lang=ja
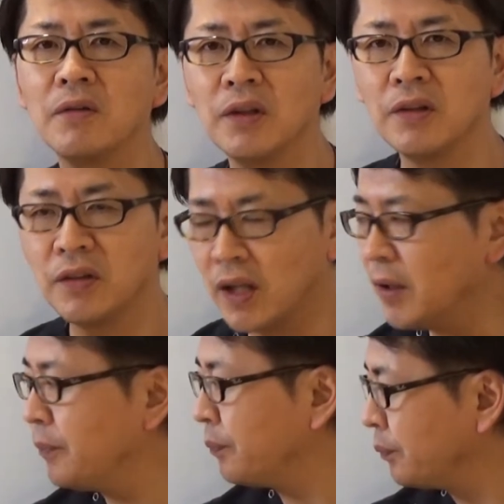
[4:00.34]
るんです
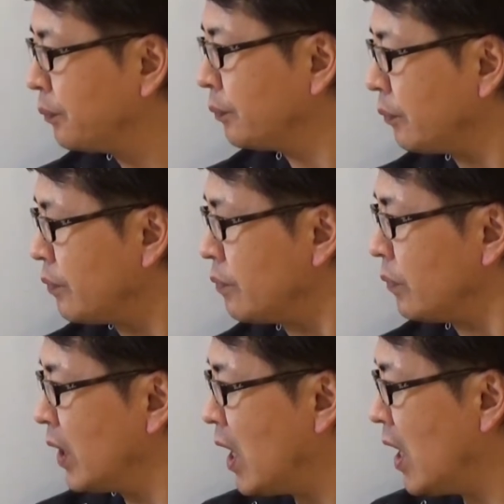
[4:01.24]
ね。
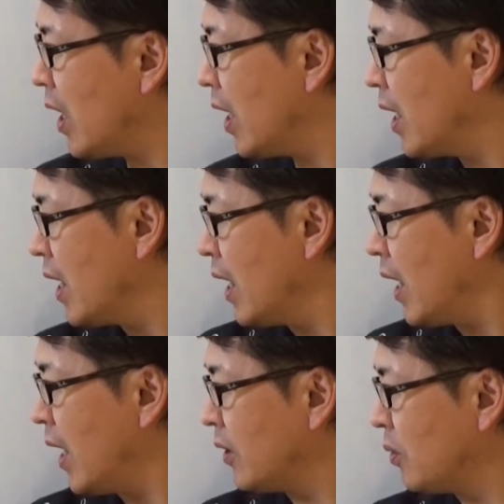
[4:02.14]
で
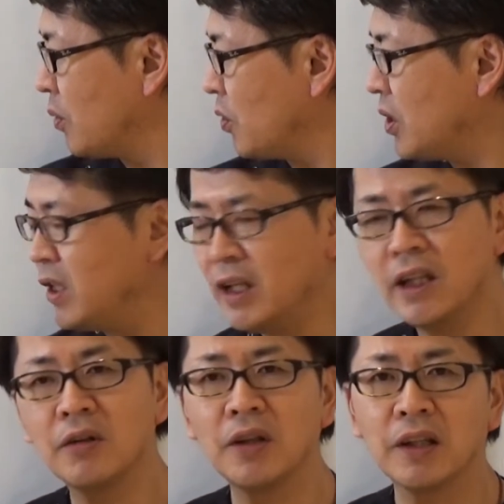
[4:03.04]
えーと、病気になっ
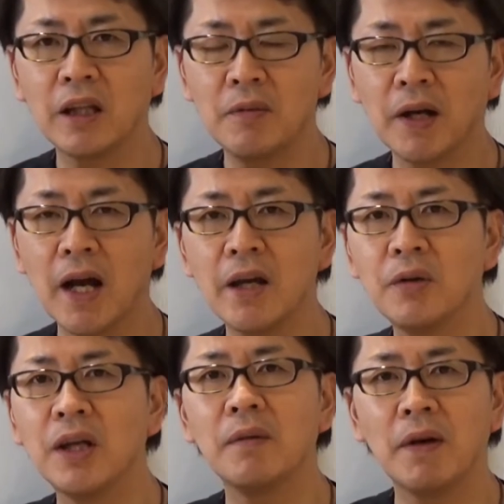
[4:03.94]
たので例えば介
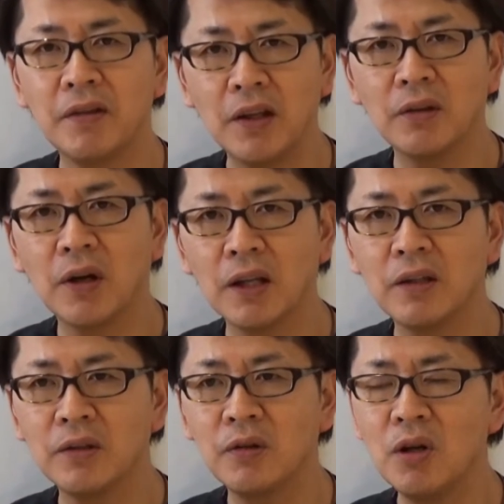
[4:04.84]
護できませんとかっ
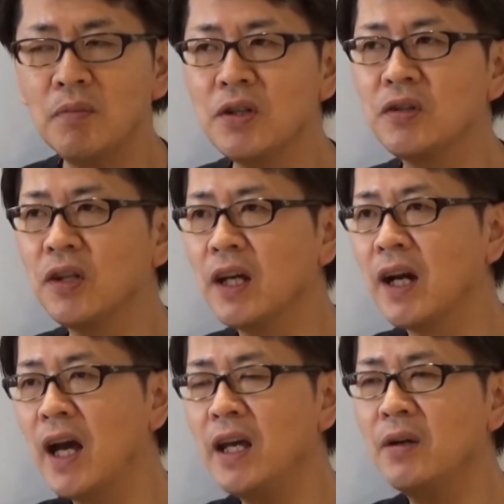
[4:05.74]
ていうこれも一緒で
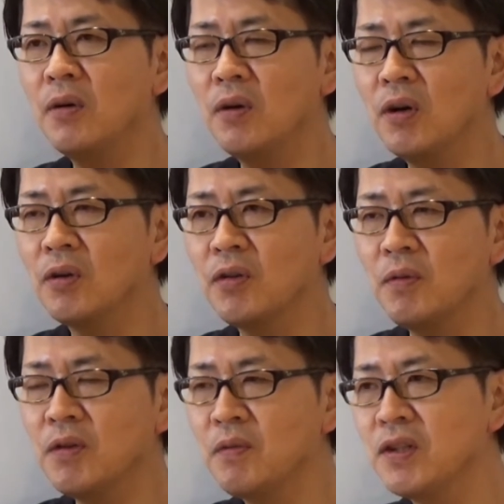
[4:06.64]
介護をそ
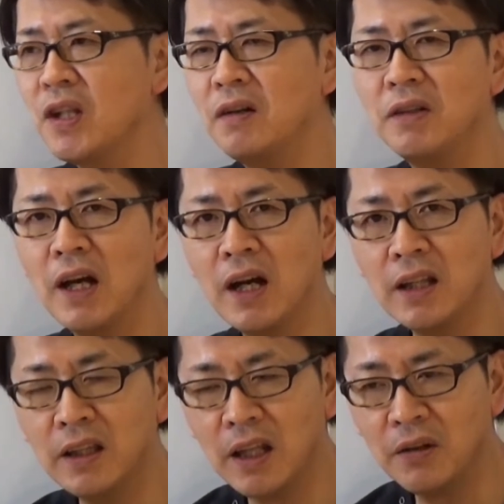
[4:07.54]
もそもしたくな
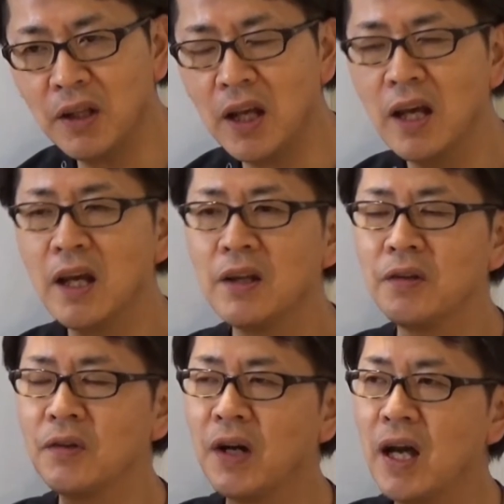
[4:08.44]
かったので
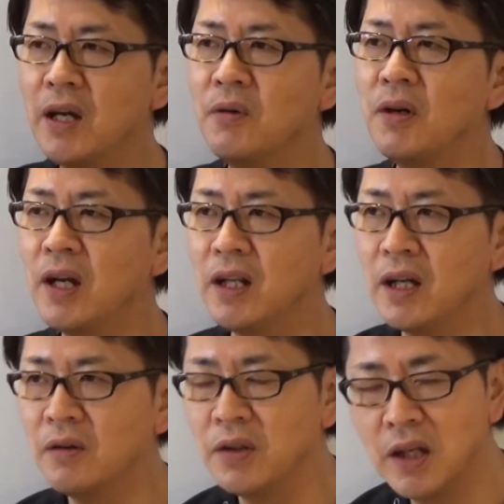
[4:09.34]
その介護をやら
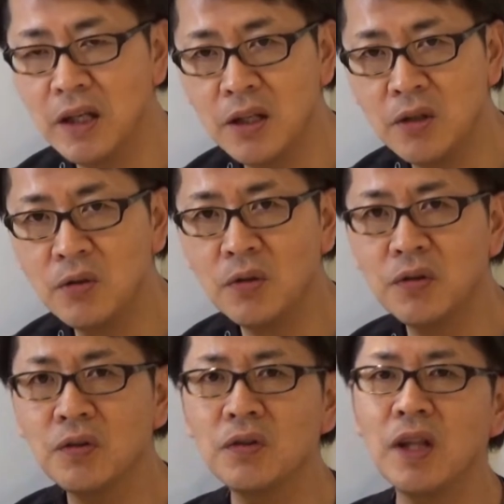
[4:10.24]
なくていい理由を
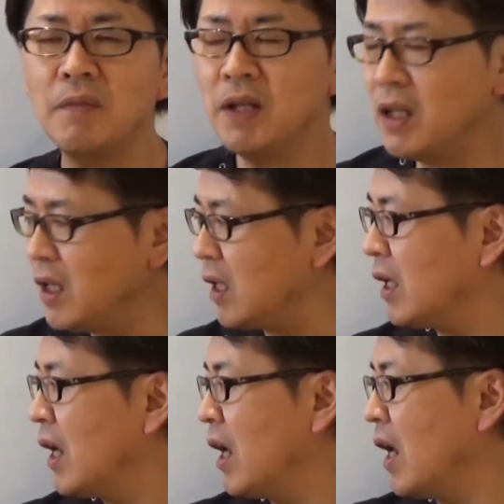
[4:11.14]
作るために、